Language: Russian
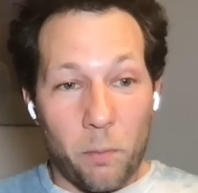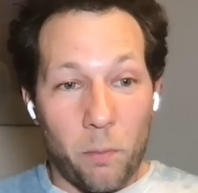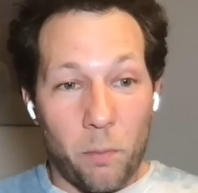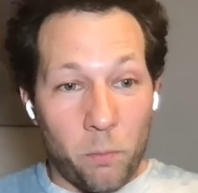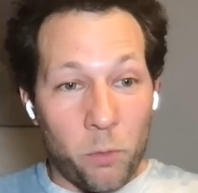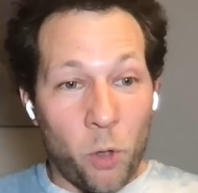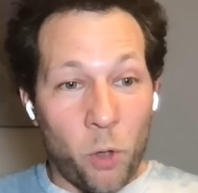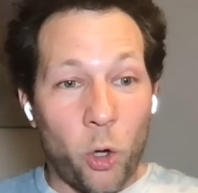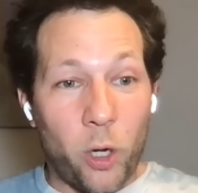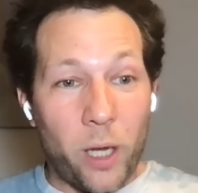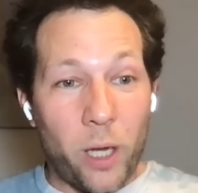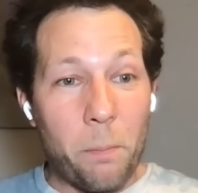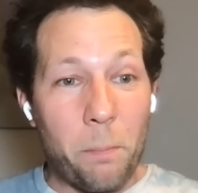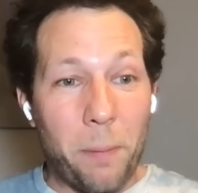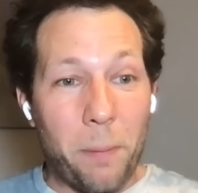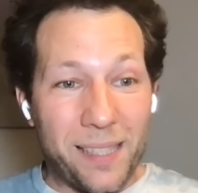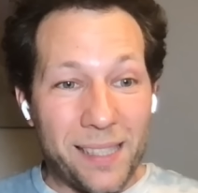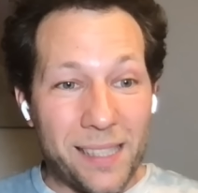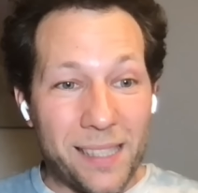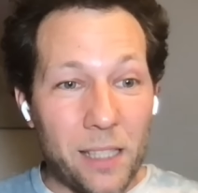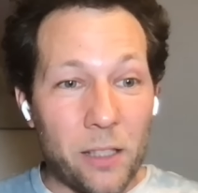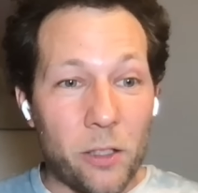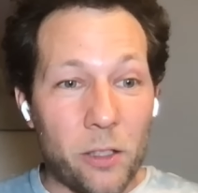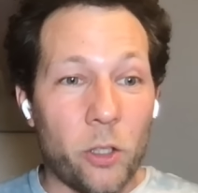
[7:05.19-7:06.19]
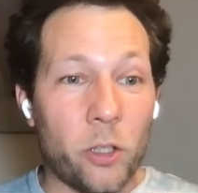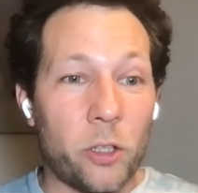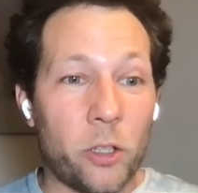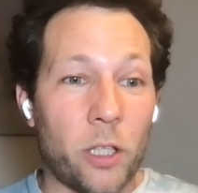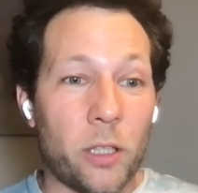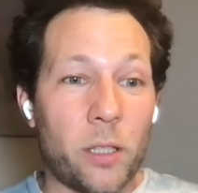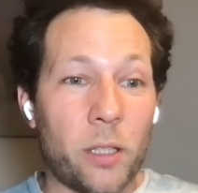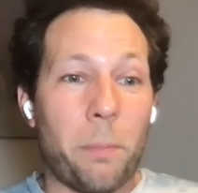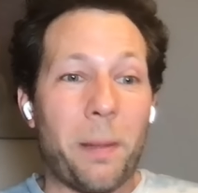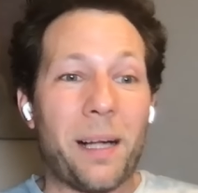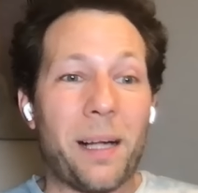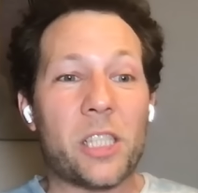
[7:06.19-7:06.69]
много импортирует,
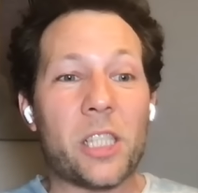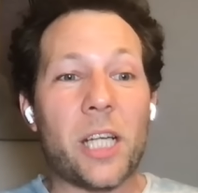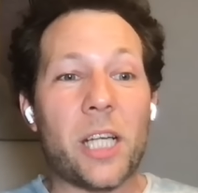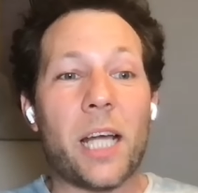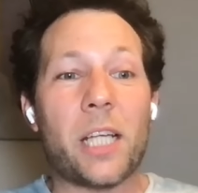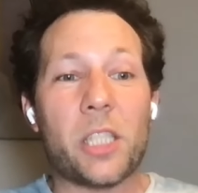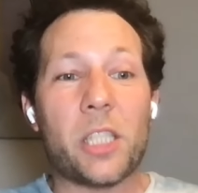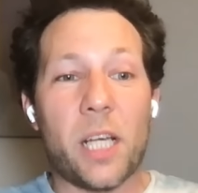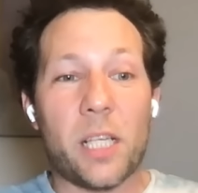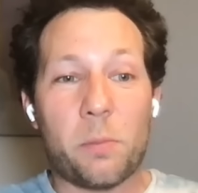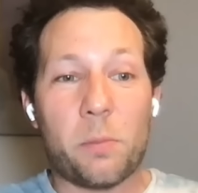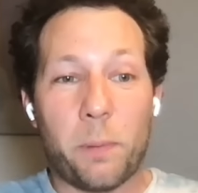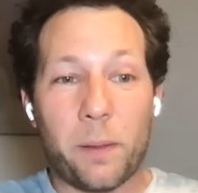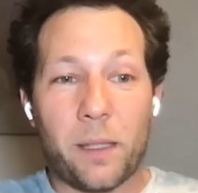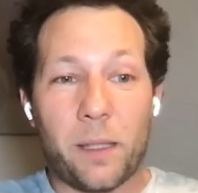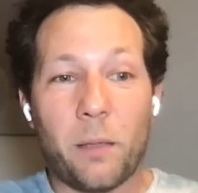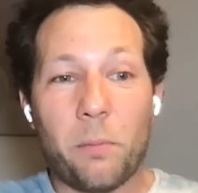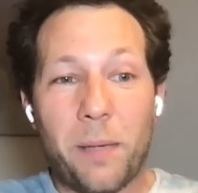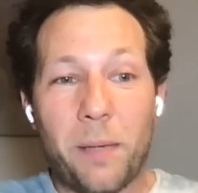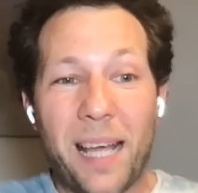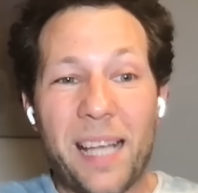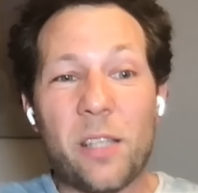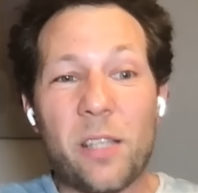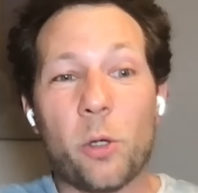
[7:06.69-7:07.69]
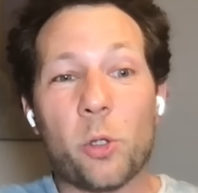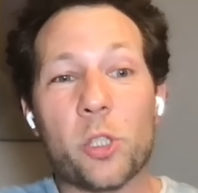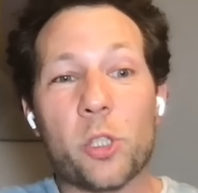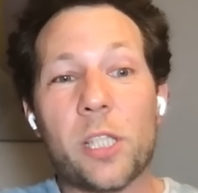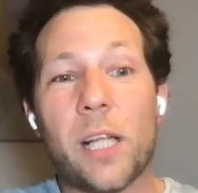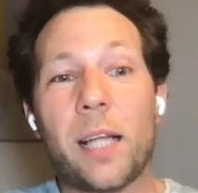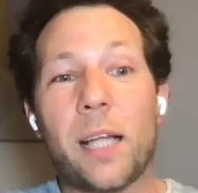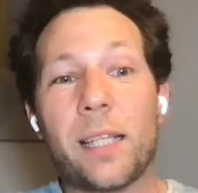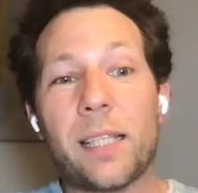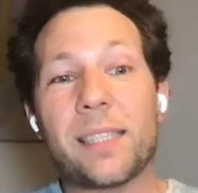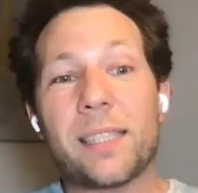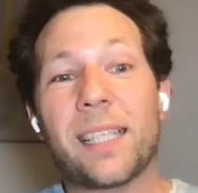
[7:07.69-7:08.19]
то эта большая часть потребления
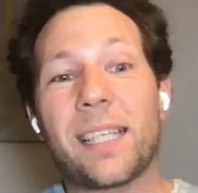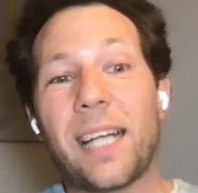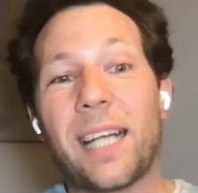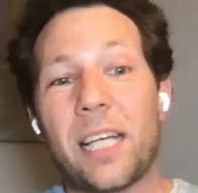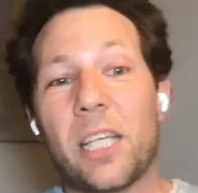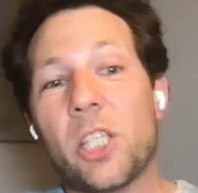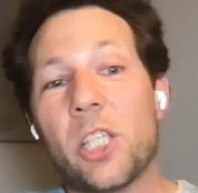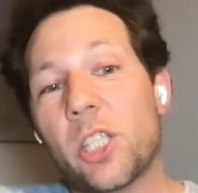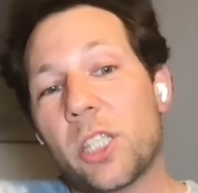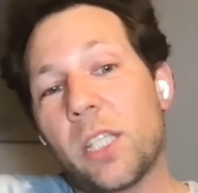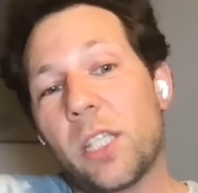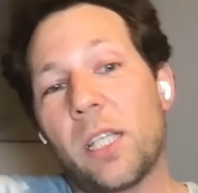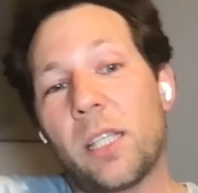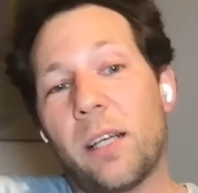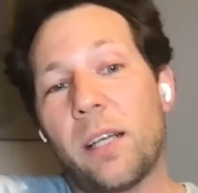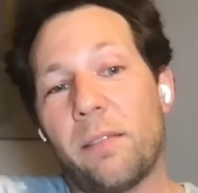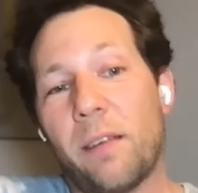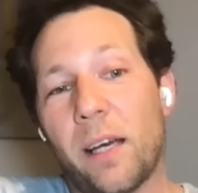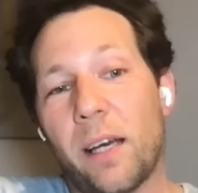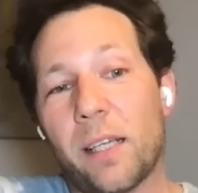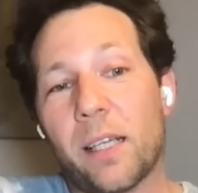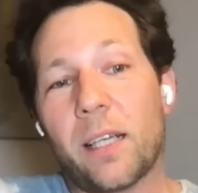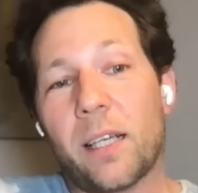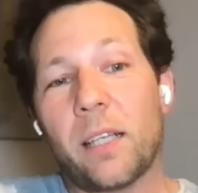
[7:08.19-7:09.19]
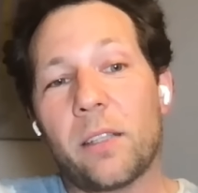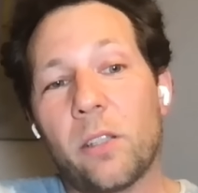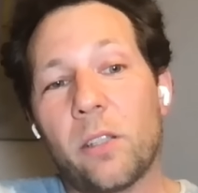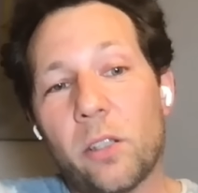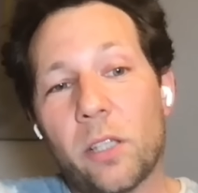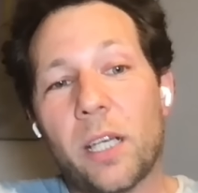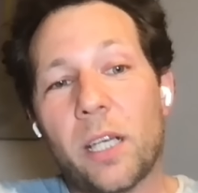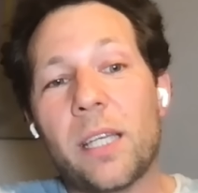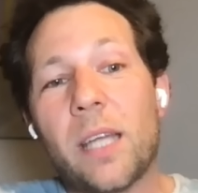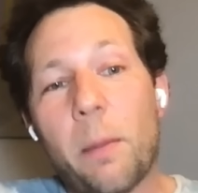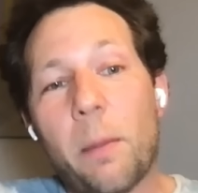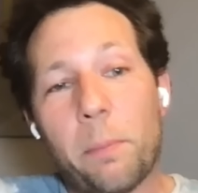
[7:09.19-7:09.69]
ушла на заграничные товары,
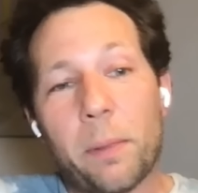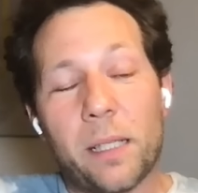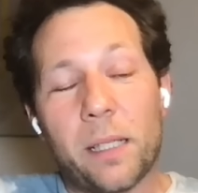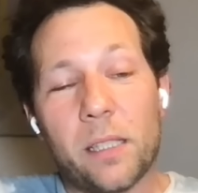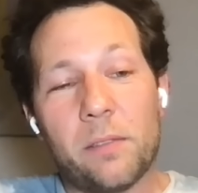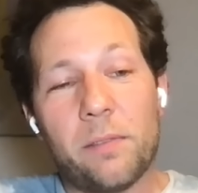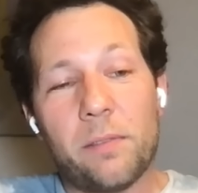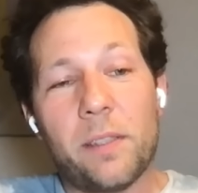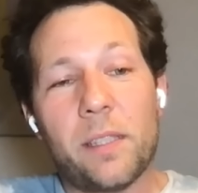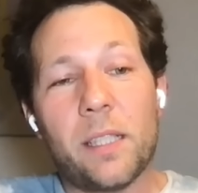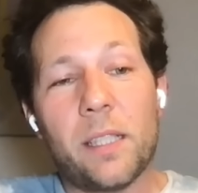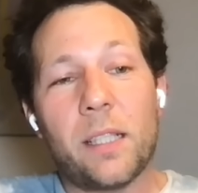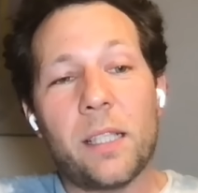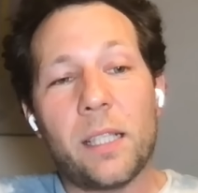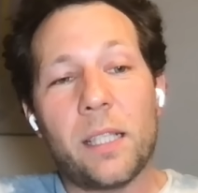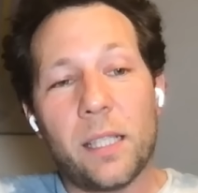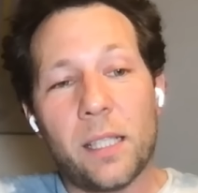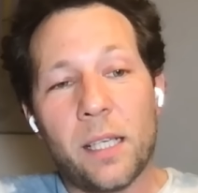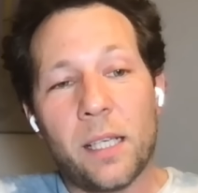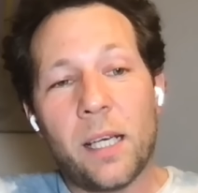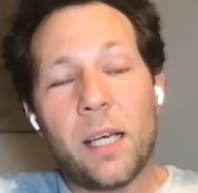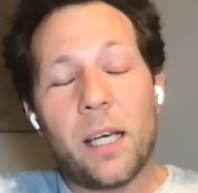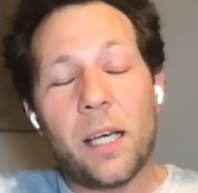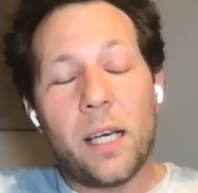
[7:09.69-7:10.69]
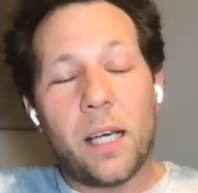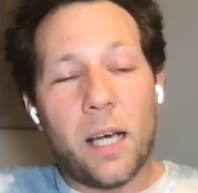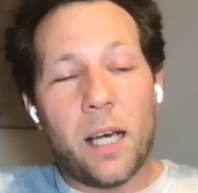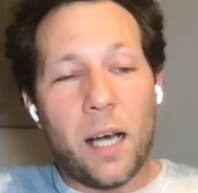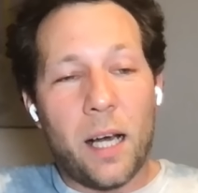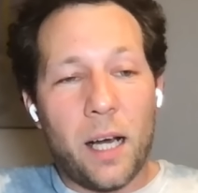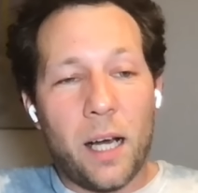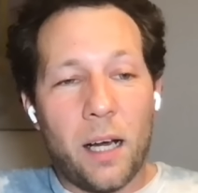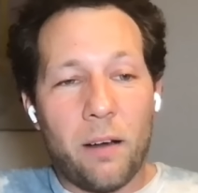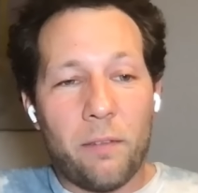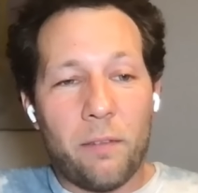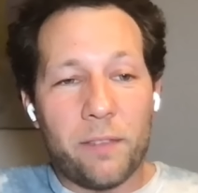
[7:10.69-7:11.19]
которые не произведены
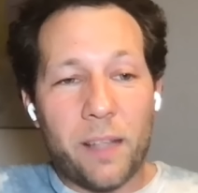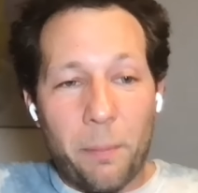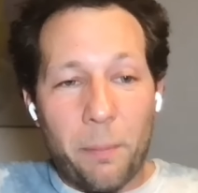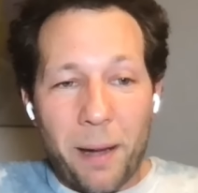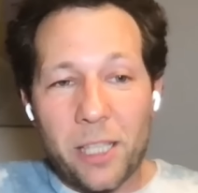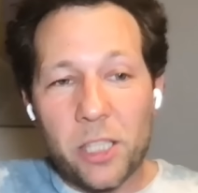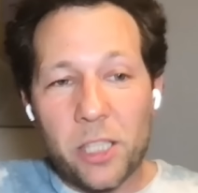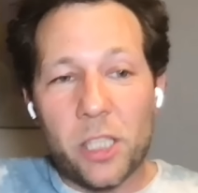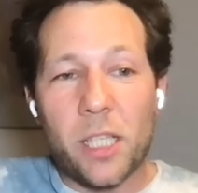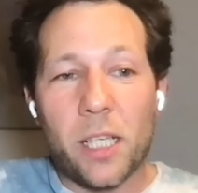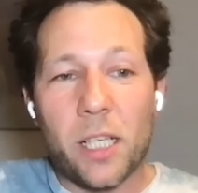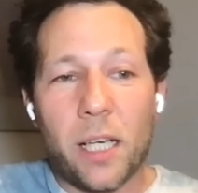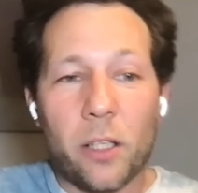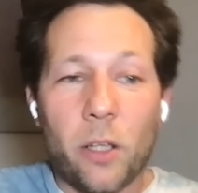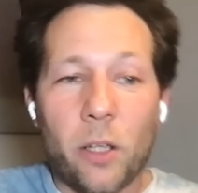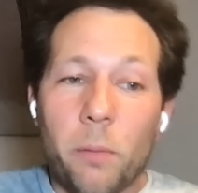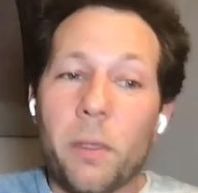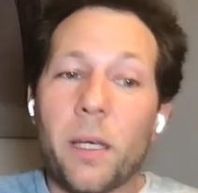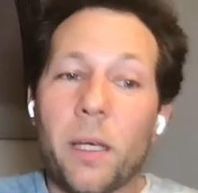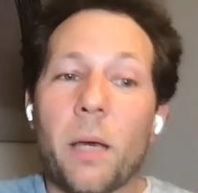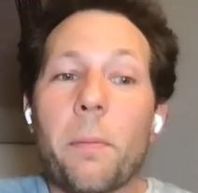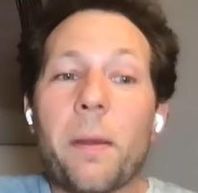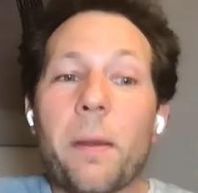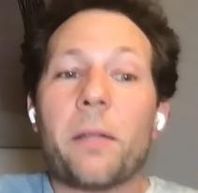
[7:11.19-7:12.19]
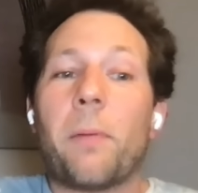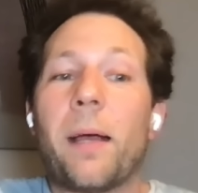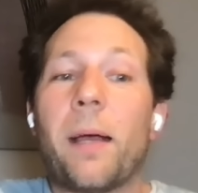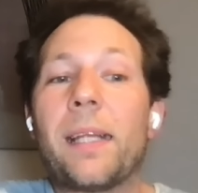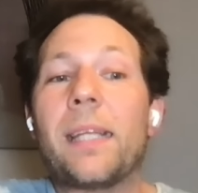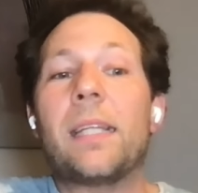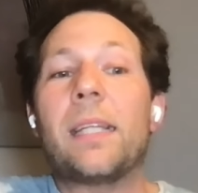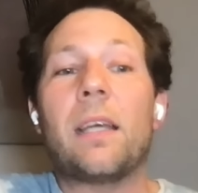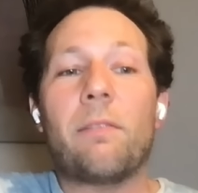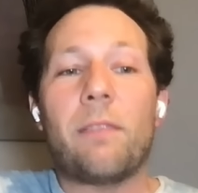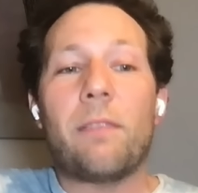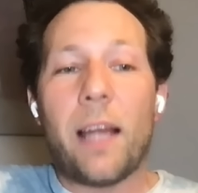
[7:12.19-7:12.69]
а, в домашней экономике, и поэтому
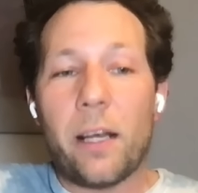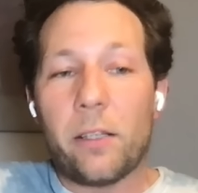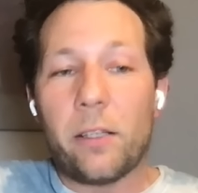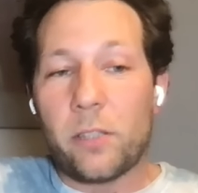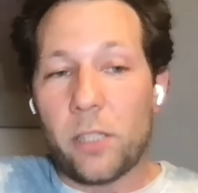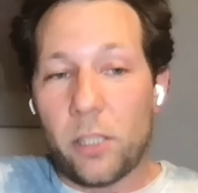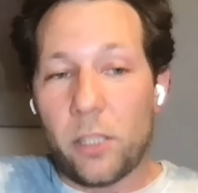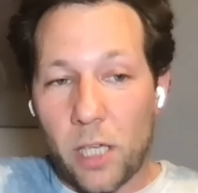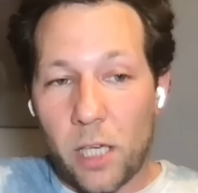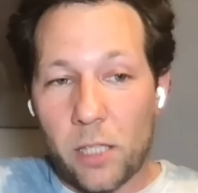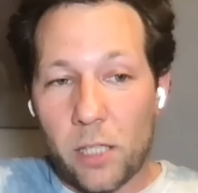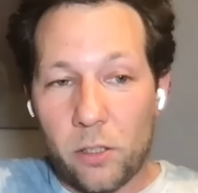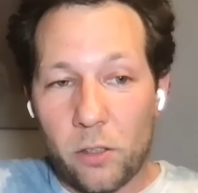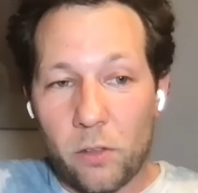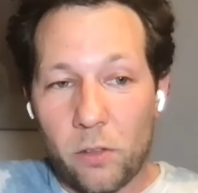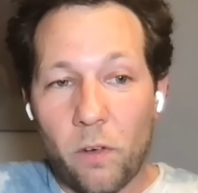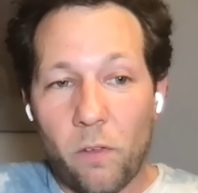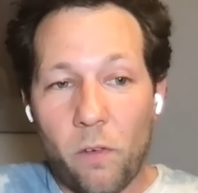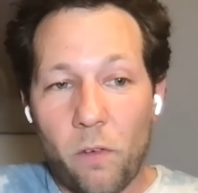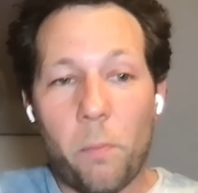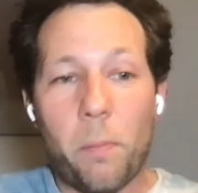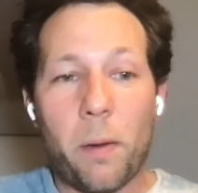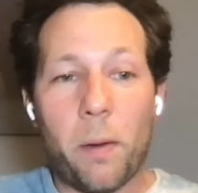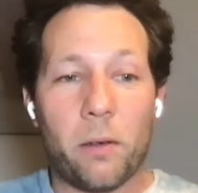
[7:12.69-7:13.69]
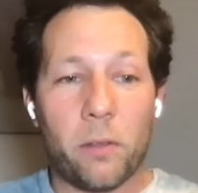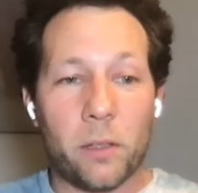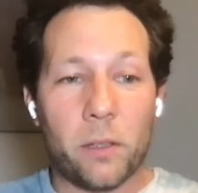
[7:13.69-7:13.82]
они не являются частью ВВП.